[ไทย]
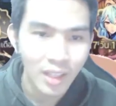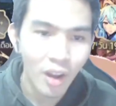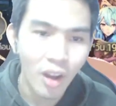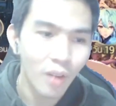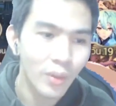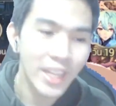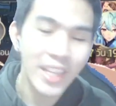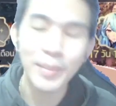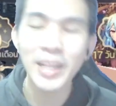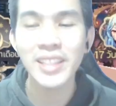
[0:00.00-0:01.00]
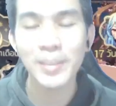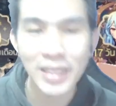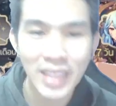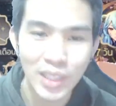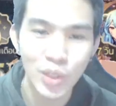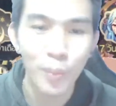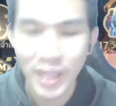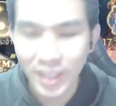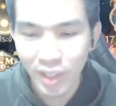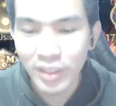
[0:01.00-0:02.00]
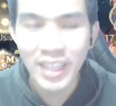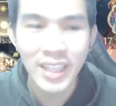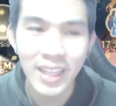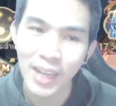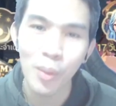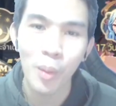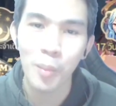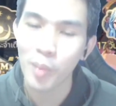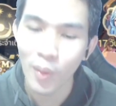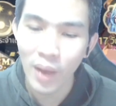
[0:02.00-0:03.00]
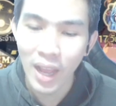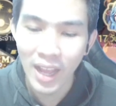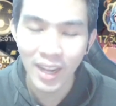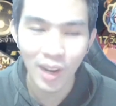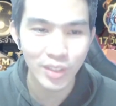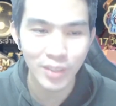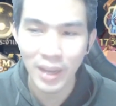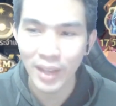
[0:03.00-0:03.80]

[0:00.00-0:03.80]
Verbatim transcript: ก็วันนี้ไม่ได้จะมาตัดจบเพียงเท่านี้นะครับผมเพราะว่าเราจะมา